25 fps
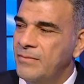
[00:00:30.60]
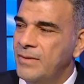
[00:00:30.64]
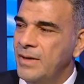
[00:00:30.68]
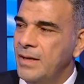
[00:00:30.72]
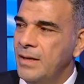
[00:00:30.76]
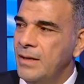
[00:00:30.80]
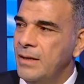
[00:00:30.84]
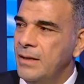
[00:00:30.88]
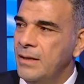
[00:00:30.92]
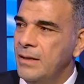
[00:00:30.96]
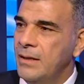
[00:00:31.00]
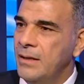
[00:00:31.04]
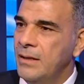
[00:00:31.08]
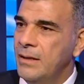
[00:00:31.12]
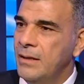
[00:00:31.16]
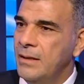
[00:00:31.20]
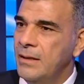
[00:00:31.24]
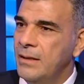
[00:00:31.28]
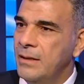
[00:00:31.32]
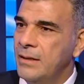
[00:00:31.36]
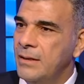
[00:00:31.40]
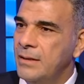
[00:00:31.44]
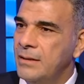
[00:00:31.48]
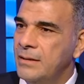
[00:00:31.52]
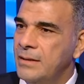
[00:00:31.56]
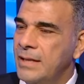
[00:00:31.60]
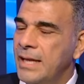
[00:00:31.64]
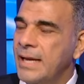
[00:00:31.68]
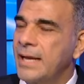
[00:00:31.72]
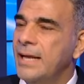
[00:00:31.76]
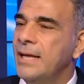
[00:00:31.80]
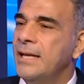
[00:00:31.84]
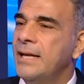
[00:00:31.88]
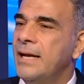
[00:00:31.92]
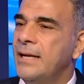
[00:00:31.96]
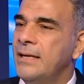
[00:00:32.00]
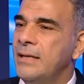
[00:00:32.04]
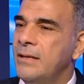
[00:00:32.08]

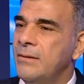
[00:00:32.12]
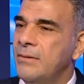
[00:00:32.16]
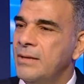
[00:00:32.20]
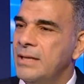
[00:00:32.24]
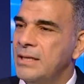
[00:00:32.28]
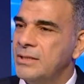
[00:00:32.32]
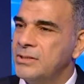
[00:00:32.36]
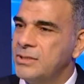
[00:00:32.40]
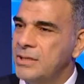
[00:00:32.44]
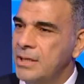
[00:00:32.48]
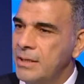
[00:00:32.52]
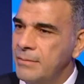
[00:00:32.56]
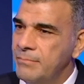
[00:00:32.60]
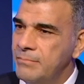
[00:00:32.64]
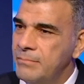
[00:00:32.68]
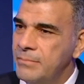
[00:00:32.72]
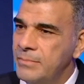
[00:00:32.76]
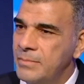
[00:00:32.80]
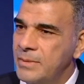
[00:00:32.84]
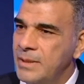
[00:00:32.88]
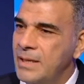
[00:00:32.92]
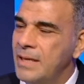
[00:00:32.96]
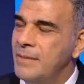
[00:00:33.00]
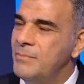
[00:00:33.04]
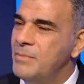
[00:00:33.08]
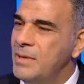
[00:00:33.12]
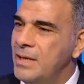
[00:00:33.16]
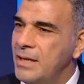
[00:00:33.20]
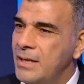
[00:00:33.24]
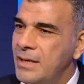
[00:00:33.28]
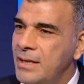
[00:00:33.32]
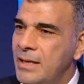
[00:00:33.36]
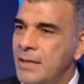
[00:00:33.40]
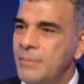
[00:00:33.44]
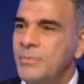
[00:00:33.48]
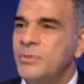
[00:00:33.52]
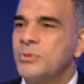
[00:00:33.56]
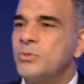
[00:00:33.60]
فدخل عليه ولد شاب
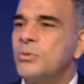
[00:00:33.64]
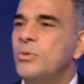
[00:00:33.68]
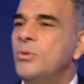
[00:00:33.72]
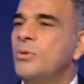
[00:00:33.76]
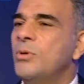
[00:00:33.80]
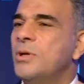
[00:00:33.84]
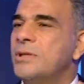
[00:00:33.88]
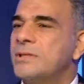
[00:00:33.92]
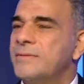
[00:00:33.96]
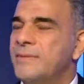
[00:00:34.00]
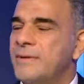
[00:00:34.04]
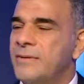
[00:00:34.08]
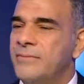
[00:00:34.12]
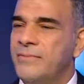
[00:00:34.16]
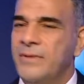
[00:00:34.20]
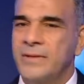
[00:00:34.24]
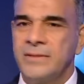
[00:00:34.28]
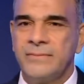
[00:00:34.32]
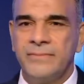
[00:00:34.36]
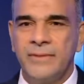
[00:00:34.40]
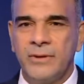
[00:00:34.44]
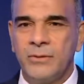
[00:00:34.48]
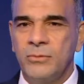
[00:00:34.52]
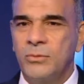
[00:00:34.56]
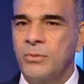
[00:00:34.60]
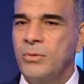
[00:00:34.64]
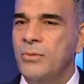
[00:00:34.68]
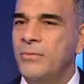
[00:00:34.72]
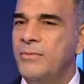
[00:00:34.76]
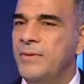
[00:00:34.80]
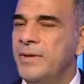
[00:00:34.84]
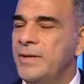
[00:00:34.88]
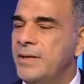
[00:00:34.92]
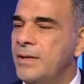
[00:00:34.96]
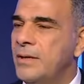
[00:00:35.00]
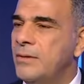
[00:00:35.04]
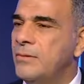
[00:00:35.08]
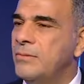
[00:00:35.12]
جميل لابس كله اصفر فاصفر
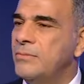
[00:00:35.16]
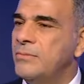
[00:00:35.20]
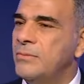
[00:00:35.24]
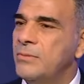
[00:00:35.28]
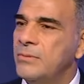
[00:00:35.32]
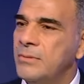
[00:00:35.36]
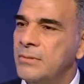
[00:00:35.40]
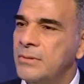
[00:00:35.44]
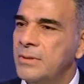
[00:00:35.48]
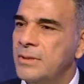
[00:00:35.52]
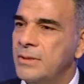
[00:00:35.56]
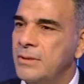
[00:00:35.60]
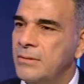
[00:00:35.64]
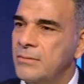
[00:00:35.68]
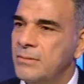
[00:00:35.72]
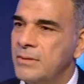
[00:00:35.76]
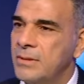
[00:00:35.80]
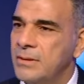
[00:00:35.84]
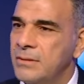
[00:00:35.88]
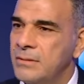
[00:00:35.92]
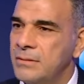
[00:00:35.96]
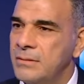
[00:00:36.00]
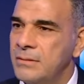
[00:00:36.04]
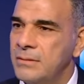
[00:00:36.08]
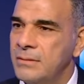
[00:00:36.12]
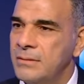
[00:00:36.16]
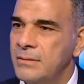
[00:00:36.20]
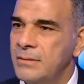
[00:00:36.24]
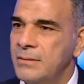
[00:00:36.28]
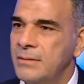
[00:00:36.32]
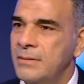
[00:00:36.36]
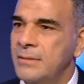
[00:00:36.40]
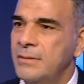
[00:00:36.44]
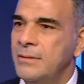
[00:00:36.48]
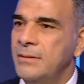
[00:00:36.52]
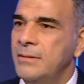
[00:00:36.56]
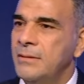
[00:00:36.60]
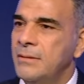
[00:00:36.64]
وكوفيه وكده
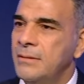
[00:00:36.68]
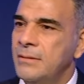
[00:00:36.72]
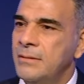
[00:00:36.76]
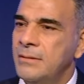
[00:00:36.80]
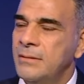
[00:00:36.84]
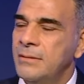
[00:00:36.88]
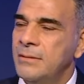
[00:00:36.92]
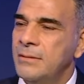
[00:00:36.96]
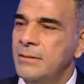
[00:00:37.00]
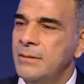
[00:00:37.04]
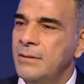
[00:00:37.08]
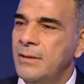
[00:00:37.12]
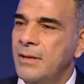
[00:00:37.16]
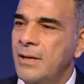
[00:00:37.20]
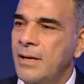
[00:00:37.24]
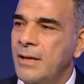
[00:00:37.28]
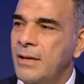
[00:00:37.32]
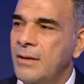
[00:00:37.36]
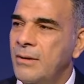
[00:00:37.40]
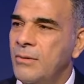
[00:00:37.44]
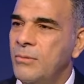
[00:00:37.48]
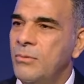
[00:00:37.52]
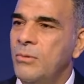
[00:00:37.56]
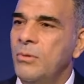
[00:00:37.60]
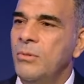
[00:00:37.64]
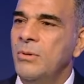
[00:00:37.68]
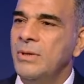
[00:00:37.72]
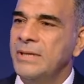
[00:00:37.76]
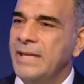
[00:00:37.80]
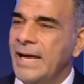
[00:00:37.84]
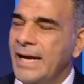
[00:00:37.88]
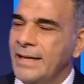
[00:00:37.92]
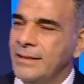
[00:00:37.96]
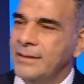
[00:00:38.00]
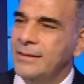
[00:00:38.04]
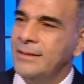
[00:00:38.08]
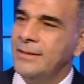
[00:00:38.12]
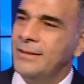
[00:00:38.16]
وكده وهو
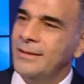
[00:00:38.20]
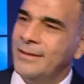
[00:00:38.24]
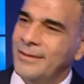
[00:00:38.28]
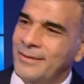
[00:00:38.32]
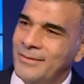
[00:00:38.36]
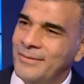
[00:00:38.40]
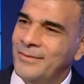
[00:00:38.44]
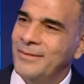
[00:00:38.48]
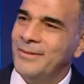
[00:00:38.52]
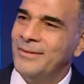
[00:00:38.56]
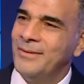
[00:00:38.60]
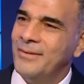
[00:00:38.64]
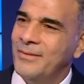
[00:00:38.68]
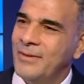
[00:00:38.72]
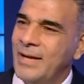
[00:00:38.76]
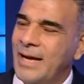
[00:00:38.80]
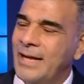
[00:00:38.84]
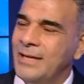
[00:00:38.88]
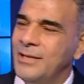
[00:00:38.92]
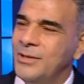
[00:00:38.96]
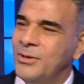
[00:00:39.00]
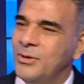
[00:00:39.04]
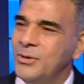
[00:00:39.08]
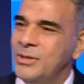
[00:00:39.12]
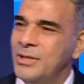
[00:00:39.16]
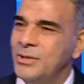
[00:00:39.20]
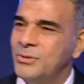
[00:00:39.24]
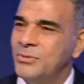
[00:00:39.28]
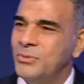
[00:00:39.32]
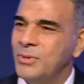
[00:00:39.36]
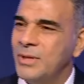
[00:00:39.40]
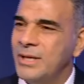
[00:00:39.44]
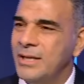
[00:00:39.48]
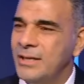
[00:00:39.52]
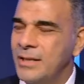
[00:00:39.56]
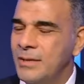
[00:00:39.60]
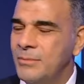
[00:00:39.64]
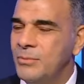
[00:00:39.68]
تحت على اليونت
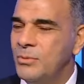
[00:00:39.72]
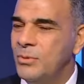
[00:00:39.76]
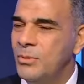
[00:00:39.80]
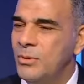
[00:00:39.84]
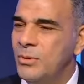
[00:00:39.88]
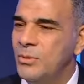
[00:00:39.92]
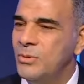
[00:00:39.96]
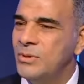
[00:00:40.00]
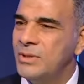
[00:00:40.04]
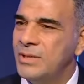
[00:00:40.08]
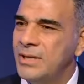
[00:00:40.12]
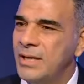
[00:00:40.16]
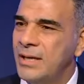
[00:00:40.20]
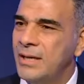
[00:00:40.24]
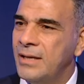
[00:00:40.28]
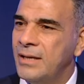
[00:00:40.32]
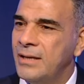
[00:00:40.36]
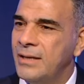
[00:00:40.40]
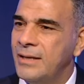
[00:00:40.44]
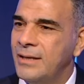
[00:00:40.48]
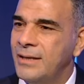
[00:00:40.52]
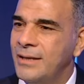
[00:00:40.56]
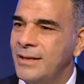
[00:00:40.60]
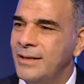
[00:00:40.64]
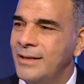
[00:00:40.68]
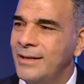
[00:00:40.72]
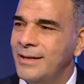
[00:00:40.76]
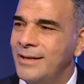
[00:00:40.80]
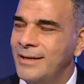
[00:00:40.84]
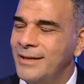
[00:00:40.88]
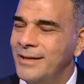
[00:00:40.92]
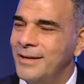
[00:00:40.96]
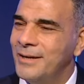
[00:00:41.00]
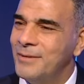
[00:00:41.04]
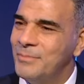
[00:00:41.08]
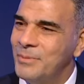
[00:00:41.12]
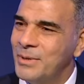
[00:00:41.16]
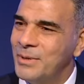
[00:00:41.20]
وكده بيقول له انت
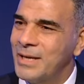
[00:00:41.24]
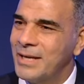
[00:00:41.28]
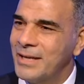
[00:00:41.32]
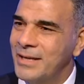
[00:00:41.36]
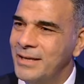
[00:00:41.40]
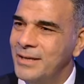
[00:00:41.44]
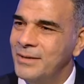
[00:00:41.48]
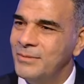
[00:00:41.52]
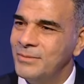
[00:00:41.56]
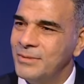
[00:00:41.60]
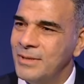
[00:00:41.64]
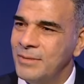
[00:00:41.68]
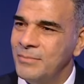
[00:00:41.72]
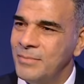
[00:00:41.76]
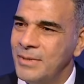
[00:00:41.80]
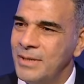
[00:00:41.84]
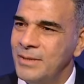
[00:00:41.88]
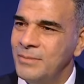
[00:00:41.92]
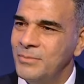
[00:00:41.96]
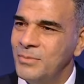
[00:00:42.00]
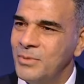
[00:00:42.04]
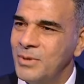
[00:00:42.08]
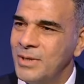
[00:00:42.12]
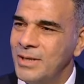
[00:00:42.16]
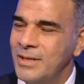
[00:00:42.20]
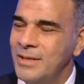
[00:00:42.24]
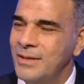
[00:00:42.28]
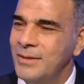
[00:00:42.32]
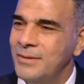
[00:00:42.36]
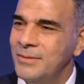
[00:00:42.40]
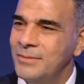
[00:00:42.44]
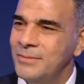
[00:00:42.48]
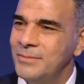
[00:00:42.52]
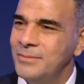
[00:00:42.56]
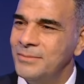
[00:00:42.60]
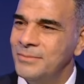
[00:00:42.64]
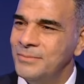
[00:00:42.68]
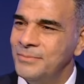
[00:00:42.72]
اخبارك ايه وتمام وكده
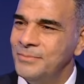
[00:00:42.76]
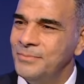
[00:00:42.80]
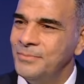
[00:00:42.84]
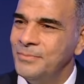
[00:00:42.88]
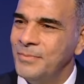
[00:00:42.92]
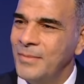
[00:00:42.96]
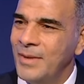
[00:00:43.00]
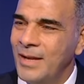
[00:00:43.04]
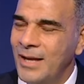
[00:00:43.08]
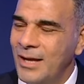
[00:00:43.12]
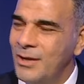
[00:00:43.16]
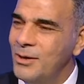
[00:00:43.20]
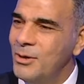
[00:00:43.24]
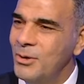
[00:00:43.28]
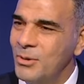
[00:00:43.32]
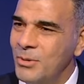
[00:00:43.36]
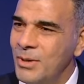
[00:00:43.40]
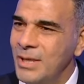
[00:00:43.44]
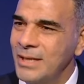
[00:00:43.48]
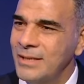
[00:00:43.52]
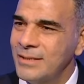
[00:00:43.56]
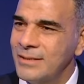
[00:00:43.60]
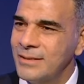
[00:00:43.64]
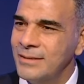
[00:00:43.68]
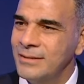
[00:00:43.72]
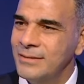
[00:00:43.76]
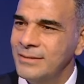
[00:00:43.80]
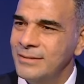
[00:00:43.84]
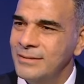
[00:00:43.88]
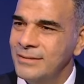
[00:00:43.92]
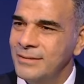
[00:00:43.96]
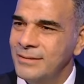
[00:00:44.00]
قال له كويس